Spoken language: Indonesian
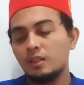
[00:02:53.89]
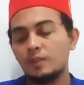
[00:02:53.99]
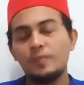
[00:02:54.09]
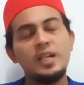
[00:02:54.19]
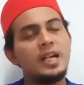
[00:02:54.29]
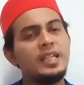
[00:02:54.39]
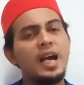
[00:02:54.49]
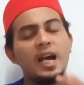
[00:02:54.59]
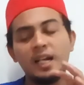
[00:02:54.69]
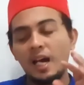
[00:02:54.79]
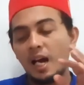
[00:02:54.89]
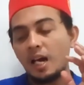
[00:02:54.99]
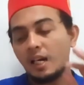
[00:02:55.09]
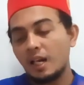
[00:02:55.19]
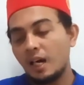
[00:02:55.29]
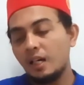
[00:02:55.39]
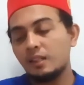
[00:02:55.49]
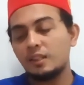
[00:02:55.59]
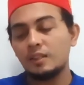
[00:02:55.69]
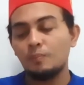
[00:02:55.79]
sebenarnya anak-anak
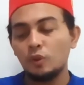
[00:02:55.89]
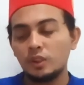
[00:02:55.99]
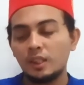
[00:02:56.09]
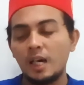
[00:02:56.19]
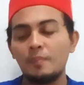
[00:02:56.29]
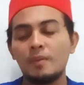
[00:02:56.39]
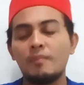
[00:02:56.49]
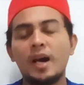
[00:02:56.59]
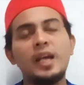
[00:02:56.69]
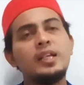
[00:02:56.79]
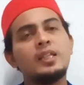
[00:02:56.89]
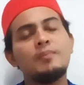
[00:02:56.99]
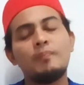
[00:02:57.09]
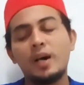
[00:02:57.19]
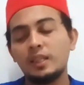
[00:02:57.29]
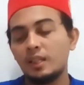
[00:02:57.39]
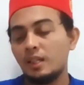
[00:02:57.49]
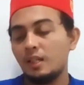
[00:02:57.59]
tersebut sedang bermain di tempat